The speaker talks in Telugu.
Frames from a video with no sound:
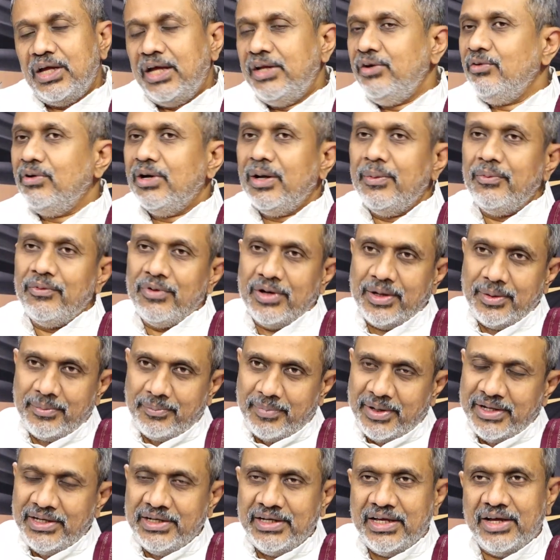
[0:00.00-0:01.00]
అని ఒక ఒక
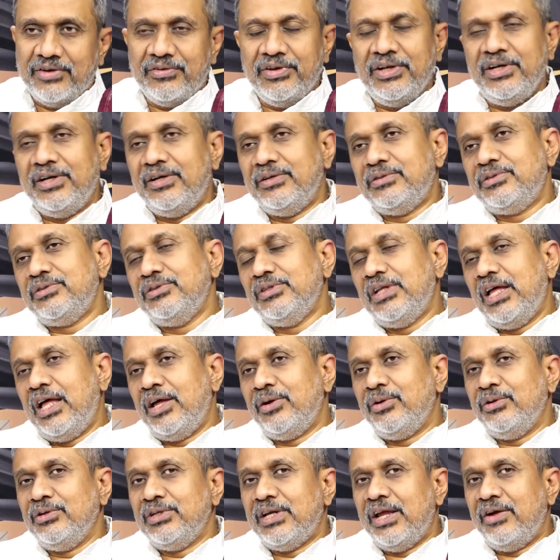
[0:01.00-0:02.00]
భయంకరమైన నడుస్తుంది
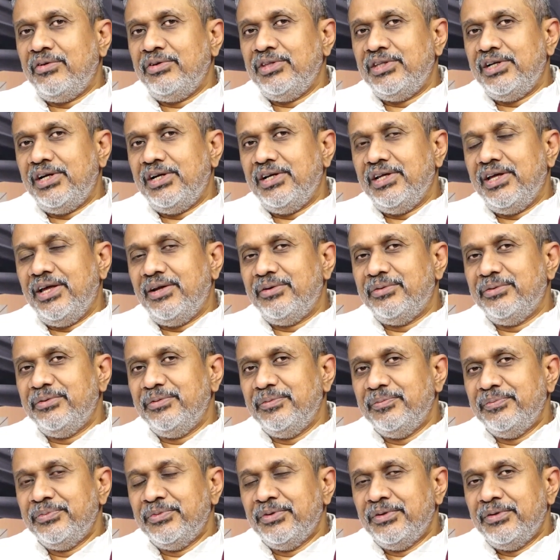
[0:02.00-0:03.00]
ఆ రోజు రేవంత్ రెడ్డి గారు
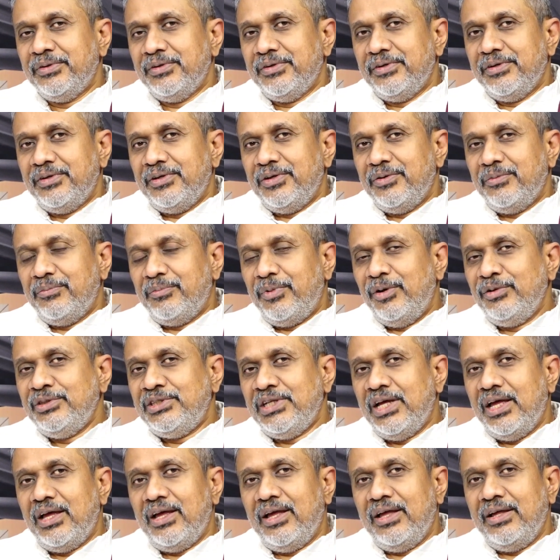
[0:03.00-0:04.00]

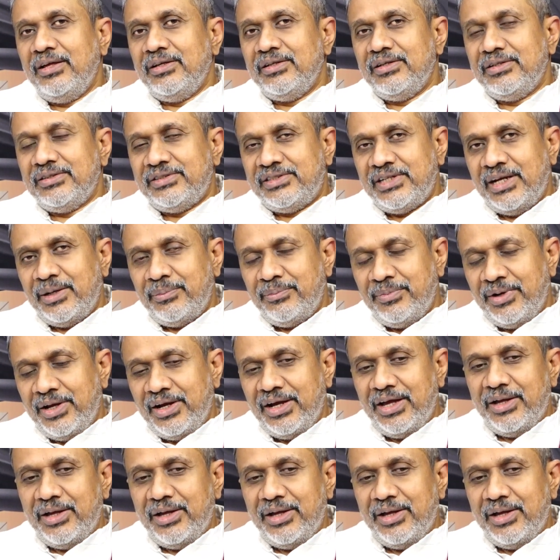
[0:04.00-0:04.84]
బహుశా షర్మిల